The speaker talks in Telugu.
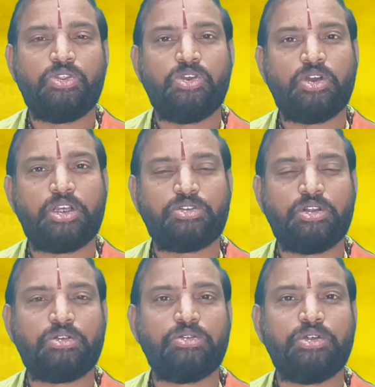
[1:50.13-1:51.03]

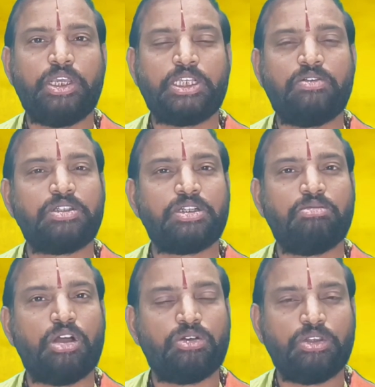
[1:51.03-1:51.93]
ఉద్యోగస్తులకు ఈ
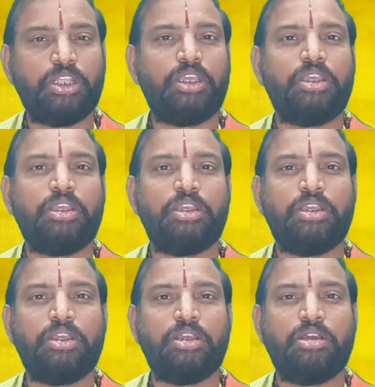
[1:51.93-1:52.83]
సంవత్సరం బాగుంది
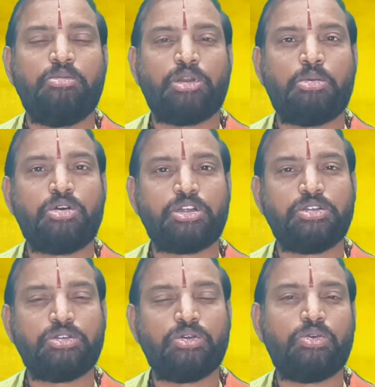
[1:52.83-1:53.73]

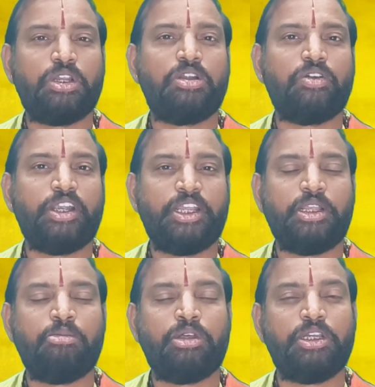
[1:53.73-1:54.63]
ప్రమోషన్స్తో కూడినటువంటి
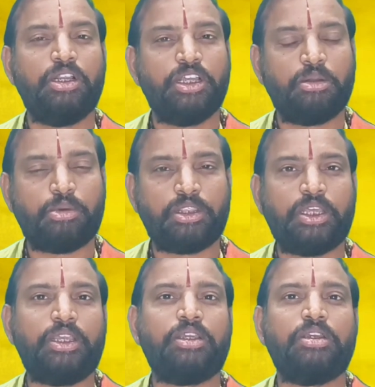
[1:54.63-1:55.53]
బదిలీలు
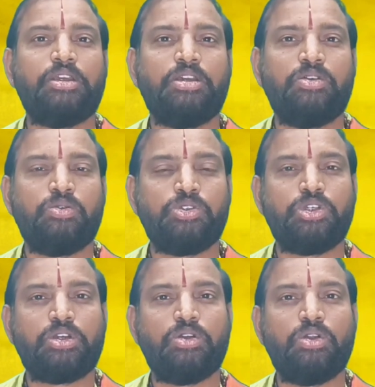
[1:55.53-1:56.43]
ఏర్పడతాయి
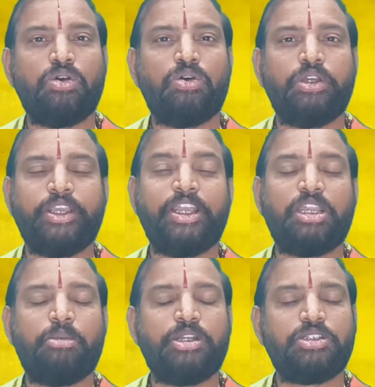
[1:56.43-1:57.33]
ఉద్యోగంలో
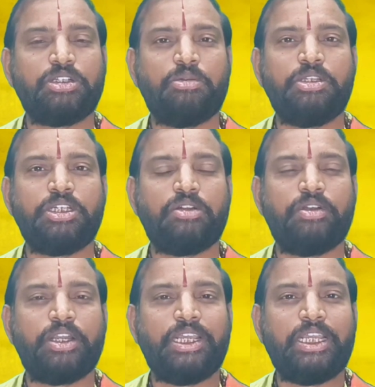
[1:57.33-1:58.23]
ఇంక్రిమెంట్స్
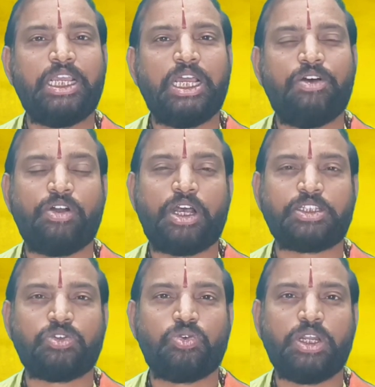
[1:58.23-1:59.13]
లభించేటువంటి
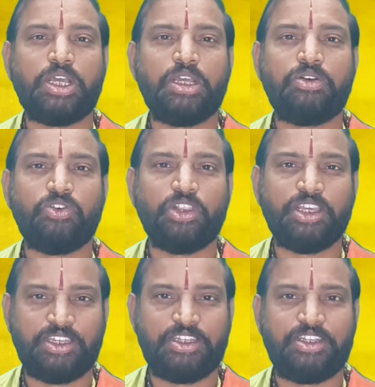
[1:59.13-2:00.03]
అవకాశం కూడా
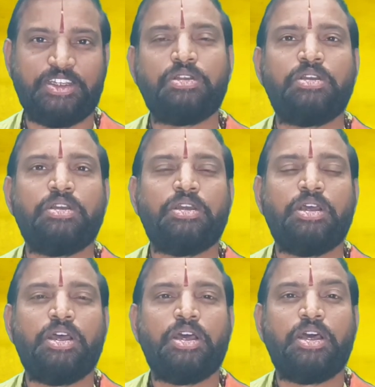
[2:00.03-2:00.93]
ఉంది
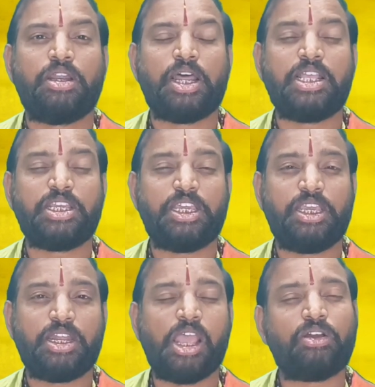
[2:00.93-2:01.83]

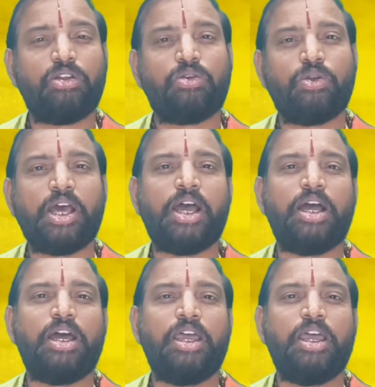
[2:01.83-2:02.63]
రాజకీయ నాయకులకు కూడా